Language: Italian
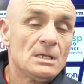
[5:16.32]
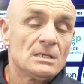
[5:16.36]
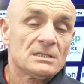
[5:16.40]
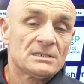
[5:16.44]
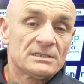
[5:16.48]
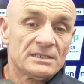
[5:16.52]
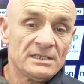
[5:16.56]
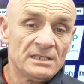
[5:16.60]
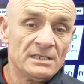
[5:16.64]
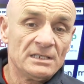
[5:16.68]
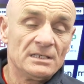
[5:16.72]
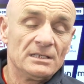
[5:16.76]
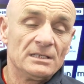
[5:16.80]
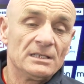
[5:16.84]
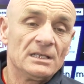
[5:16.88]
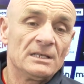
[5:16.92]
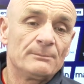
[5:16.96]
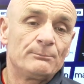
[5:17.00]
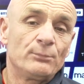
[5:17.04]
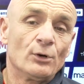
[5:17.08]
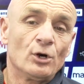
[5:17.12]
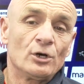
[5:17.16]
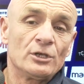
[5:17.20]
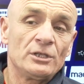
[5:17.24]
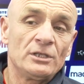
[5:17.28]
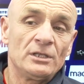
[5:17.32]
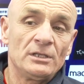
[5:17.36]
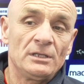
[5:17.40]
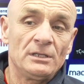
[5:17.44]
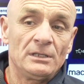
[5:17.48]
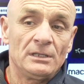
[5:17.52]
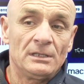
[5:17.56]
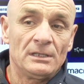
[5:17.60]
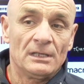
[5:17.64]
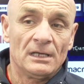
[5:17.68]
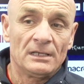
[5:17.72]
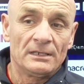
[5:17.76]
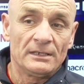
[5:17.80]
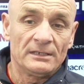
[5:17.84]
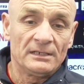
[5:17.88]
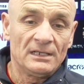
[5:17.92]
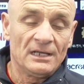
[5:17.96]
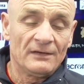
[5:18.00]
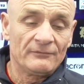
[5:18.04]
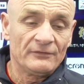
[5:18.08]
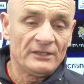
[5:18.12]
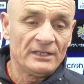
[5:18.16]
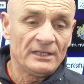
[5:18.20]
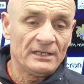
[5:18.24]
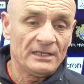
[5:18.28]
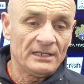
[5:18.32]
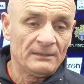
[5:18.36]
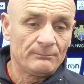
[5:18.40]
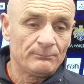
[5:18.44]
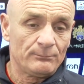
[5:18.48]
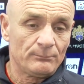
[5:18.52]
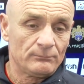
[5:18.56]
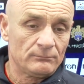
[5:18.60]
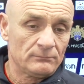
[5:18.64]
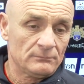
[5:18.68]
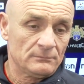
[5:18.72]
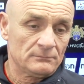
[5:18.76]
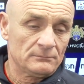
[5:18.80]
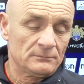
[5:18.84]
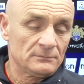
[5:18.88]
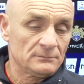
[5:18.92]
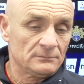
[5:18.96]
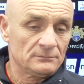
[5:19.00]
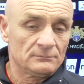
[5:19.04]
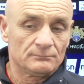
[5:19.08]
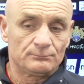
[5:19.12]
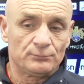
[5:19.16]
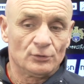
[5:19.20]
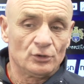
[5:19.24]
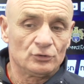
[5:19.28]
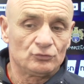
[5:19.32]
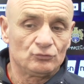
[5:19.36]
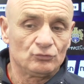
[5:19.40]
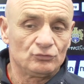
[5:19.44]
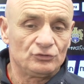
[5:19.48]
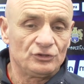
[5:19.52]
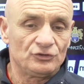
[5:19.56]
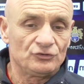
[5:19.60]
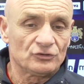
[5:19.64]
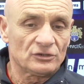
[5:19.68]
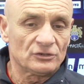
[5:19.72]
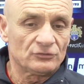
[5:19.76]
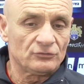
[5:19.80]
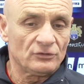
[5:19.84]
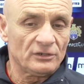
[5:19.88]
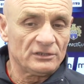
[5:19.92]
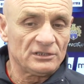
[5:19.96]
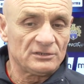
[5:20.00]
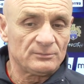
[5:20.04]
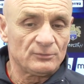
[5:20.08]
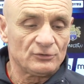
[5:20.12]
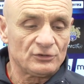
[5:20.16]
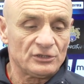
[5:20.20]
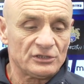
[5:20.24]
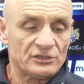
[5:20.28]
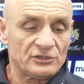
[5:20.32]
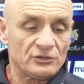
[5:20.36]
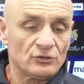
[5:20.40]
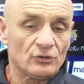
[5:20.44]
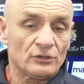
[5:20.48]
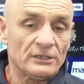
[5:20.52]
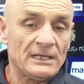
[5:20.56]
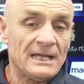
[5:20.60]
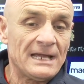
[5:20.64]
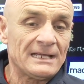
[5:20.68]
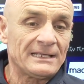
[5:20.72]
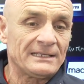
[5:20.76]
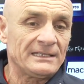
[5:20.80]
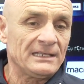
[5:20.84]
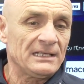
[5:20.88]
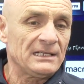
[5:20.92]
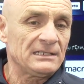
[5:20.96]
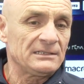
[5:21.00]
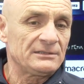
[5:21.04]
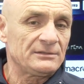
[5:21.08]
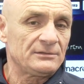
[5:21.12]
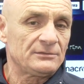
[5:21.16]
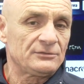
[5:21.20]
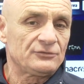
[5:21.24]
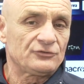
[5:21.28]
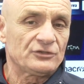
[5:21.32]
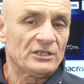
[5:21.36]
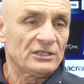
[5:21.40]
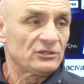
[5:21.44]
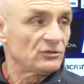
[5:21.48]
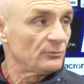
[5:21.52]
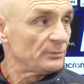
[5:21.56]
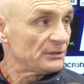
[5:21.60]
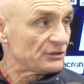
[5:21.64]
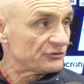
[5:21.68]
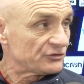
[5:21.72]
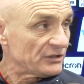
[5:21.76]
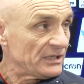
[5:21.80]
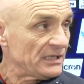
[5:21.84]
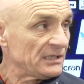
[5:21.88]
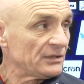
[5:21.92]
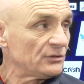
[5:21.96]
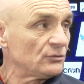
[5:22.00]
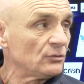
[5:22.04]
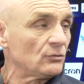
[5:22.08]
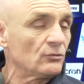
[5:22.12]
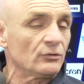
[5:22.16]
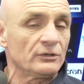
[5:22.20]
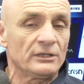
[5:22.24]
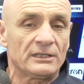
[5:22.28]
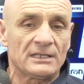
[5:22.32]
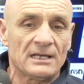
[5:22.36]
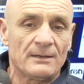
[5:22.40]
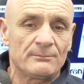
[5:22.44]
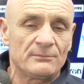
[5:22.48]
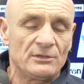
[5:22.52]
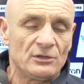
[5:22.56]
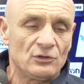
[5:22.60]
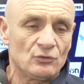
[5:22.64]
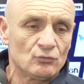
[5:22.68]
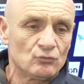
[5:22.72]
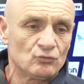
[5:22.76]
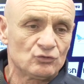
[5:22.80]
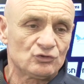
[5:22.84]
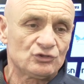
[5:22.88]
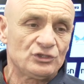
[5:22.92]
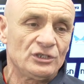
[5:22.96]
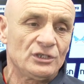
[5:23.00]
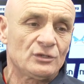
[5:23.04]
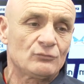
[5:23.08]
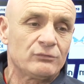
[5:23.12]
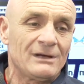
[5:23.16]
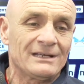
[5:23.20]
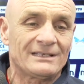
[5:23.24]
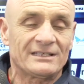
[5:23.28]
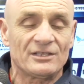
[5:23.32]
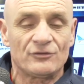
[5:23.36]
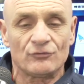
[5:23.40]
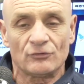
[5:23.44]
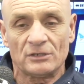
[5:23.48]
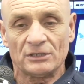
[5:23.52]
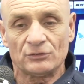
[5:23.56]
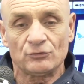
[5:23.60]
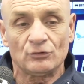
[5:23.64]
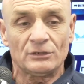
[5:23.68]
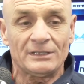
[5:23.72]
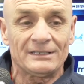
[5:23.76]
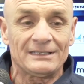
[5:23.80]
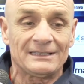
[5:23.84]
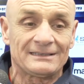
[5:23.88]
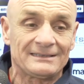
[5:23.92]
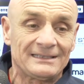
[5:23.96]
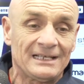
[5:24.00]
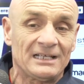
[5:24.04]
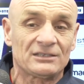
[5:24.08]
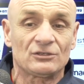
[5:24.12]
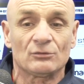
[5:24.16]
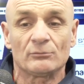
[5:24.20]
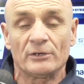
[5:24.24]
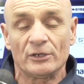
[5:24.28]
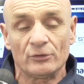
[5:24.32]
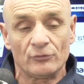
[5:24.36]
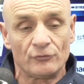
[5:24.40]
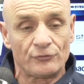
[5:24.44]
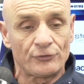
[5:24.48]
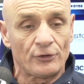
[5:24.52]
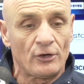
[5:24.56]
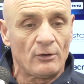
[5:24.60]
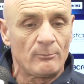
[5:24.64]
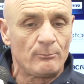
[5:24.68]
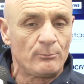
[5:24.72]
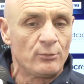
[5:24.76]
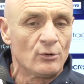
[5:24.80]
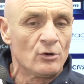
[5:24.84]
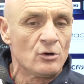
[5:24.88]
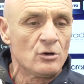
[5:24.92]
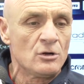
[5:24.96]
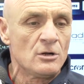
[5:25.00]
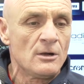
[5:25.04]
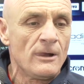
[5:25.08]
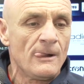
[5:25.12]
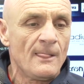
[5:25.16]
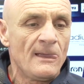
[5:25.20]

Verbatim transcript: Sì, e poi riavere mm, poi tutti i giocatori a disposizione anche al 100%, con i cambi giusti, qualche giocatore adattato ma non troppo,